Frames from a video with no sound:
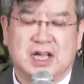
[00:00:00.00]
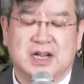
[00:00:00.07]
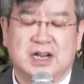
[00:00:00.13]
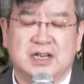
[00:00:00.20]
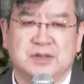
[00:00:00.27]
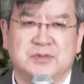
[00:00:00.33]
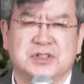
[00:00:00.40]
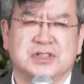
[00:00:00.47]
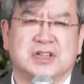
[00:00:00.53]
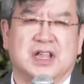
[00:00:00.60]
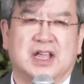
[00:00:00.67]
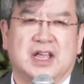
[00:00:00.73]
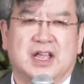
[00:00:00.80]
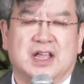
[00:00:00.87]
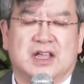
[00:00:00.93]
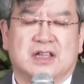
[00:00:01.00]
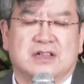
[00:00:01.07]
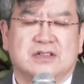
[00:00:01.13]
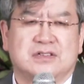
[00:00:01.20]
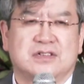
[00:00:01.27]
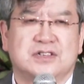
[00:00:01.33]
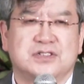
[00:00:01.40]
하나님은
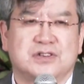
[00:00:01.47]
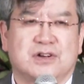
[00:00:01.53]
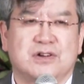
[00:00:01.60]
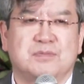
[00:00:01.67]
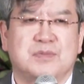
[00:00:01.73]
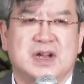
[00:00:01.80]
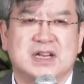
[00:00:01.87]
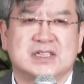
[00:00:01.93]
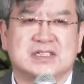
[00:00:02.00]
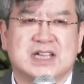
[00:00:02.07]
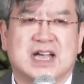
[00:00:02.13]
그들을 정말